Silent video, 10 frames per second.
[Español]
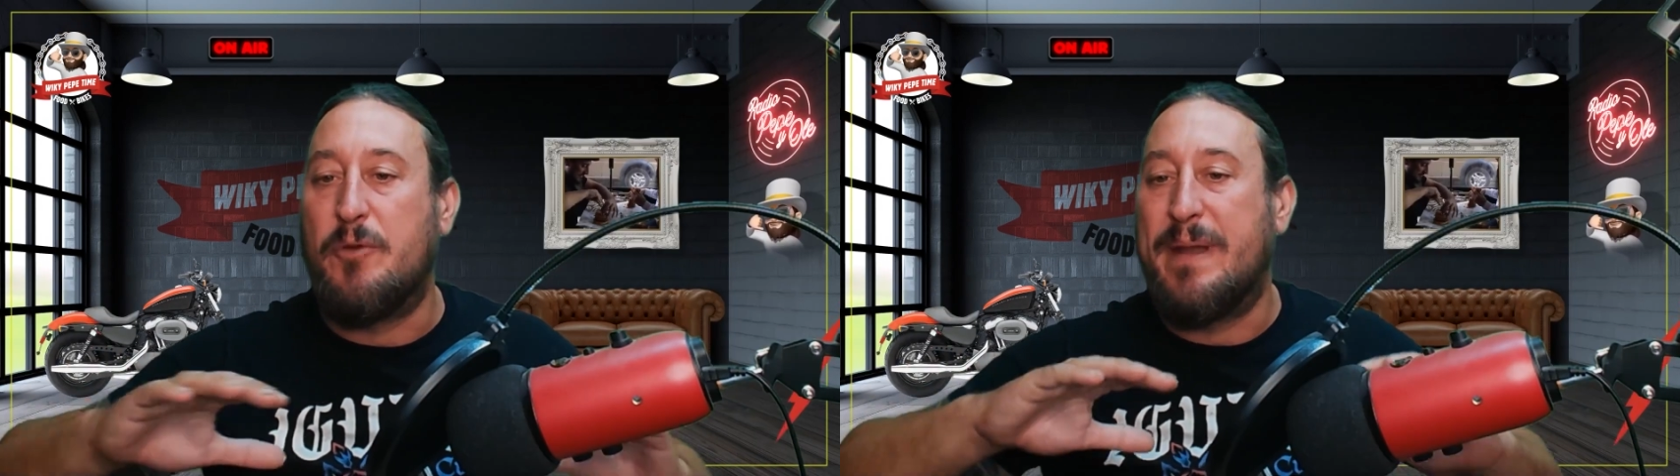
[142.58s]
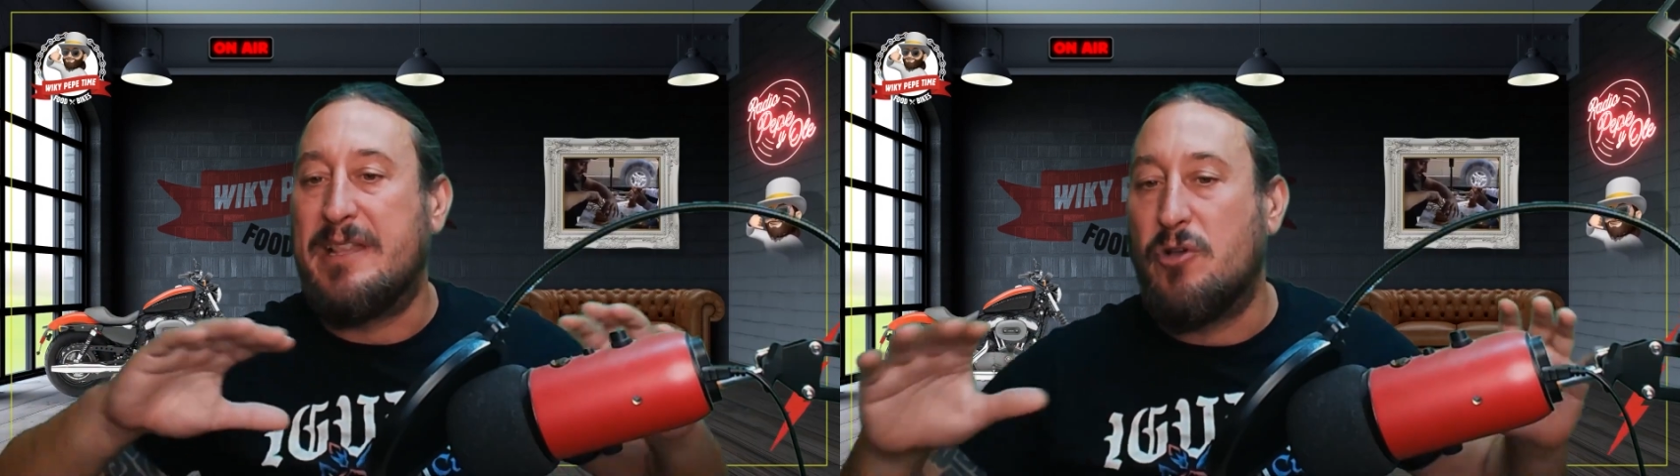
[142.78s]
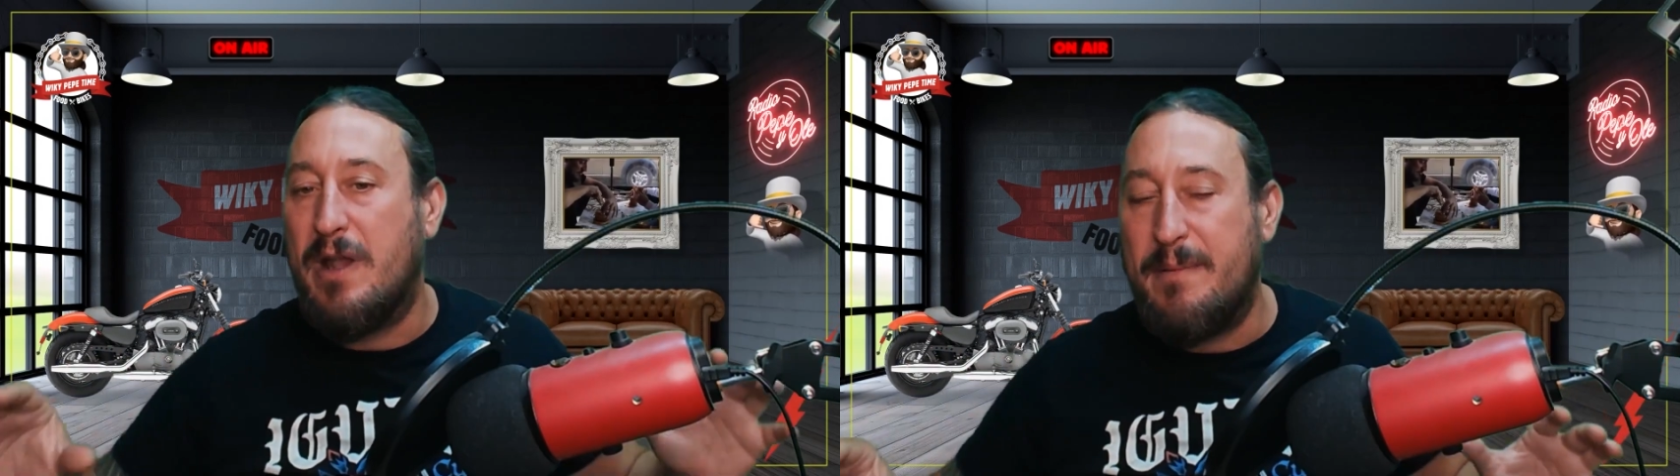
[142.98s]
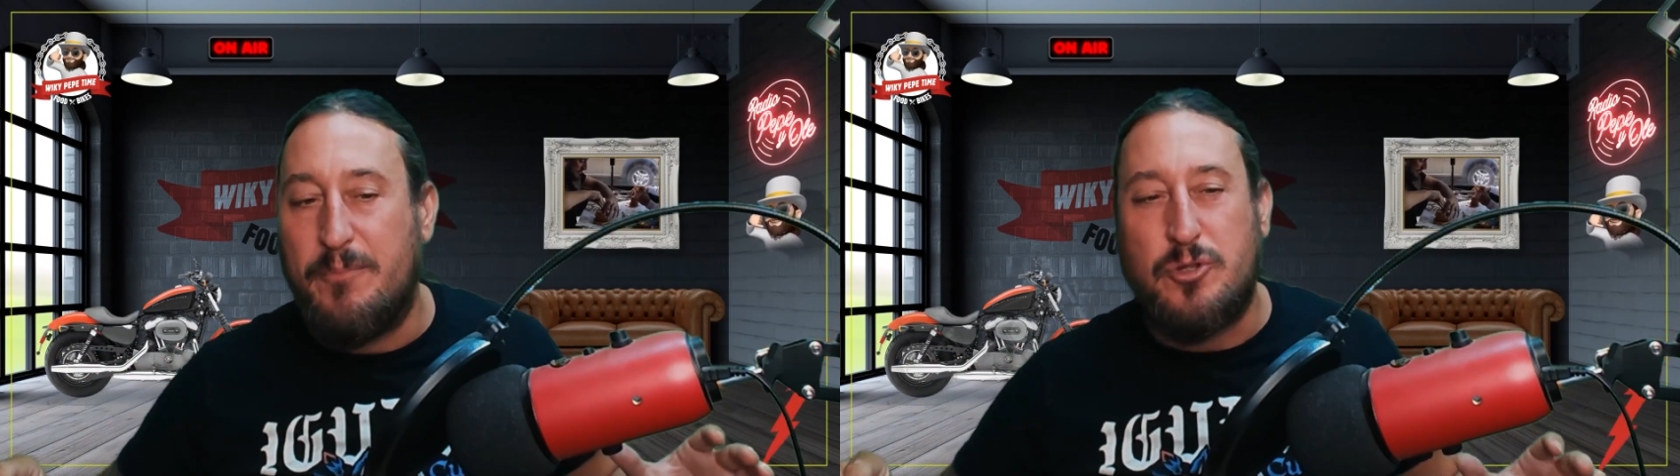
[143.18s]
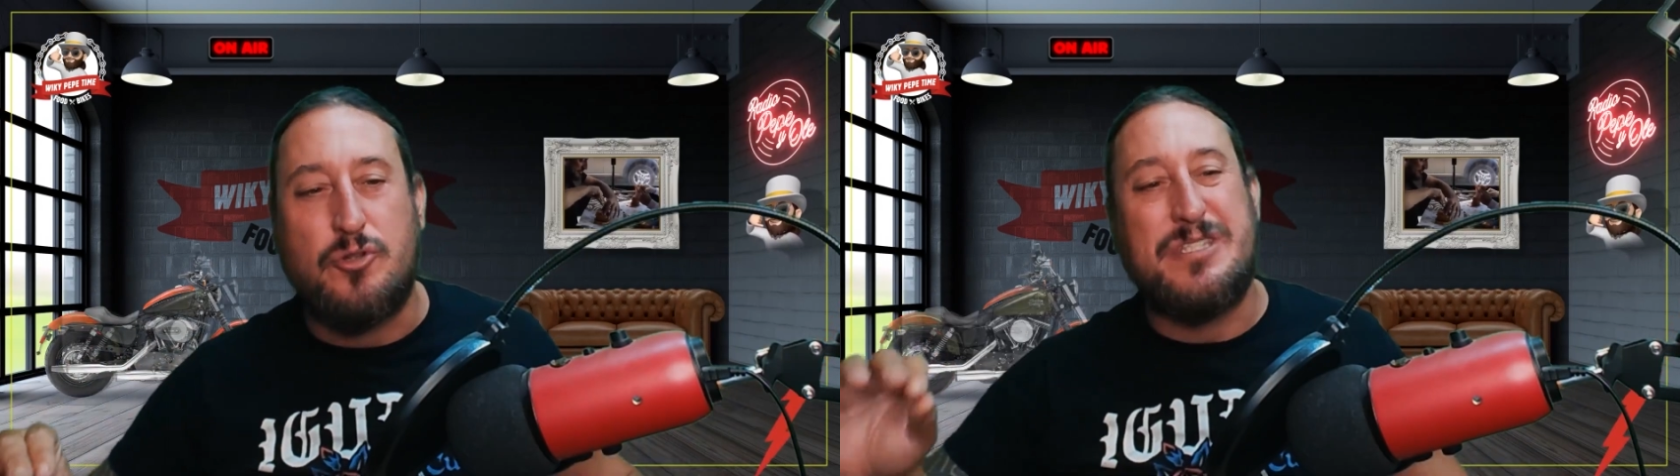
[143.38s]
para todas las
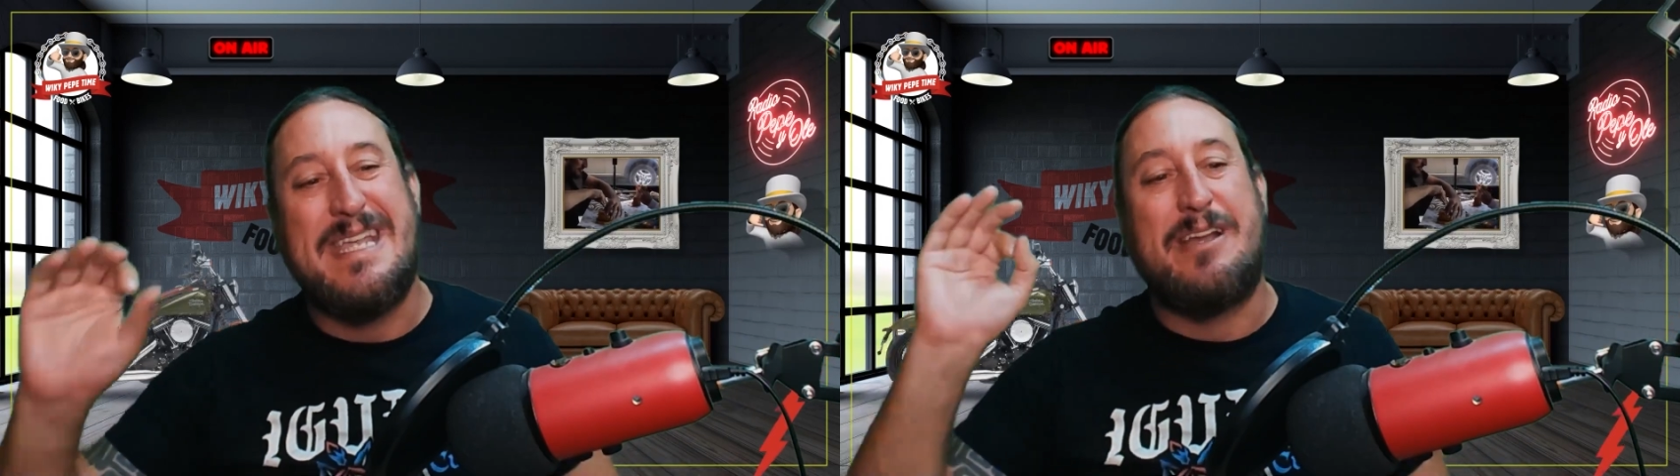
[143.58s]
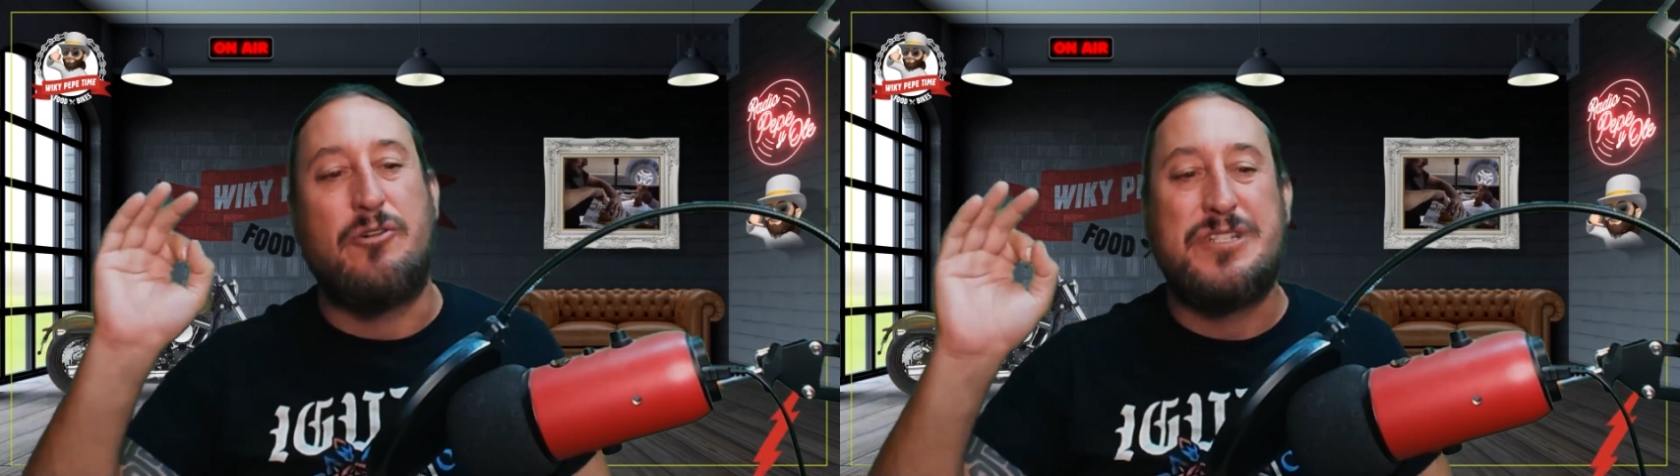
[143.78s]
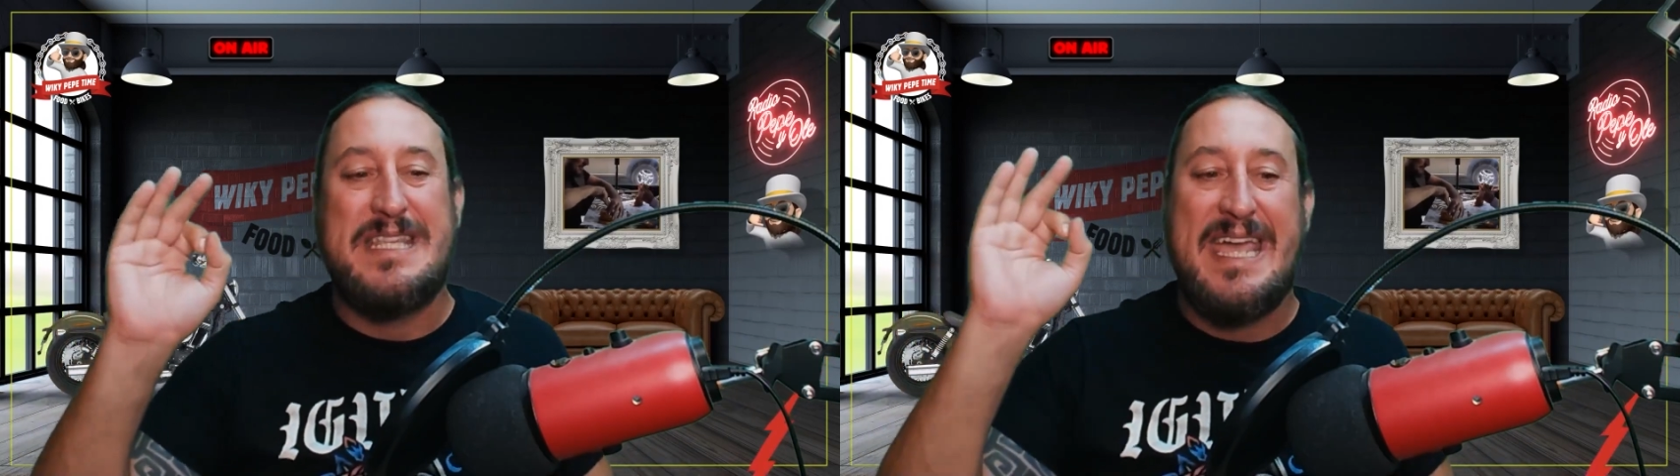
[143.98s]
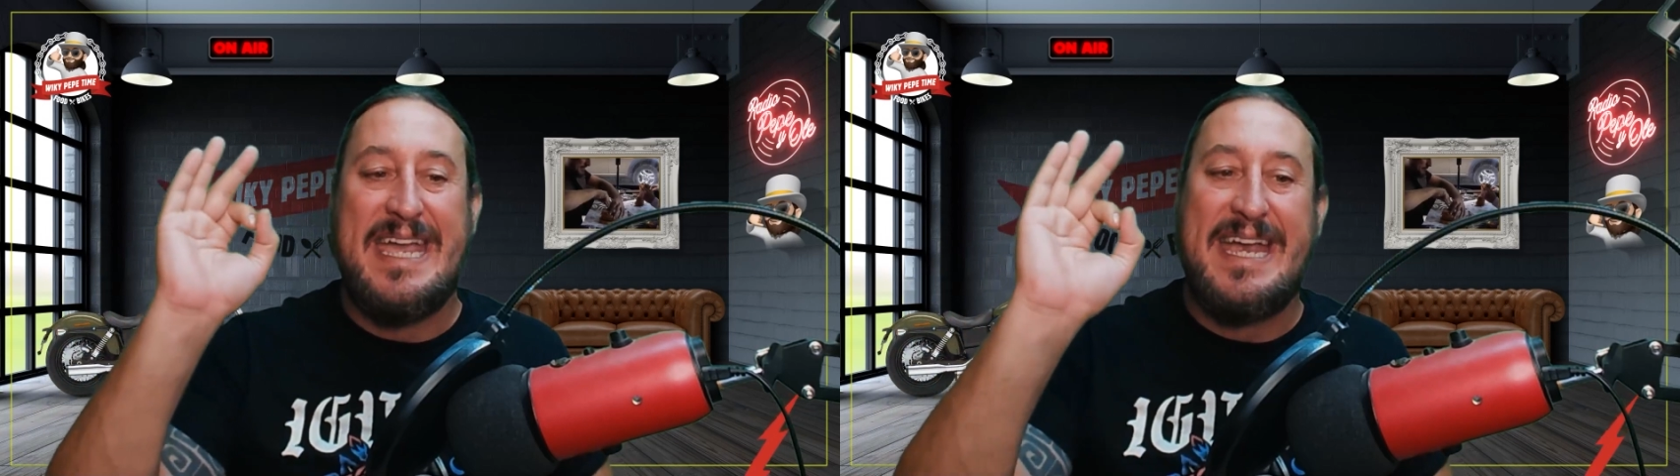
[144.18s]
motos de coste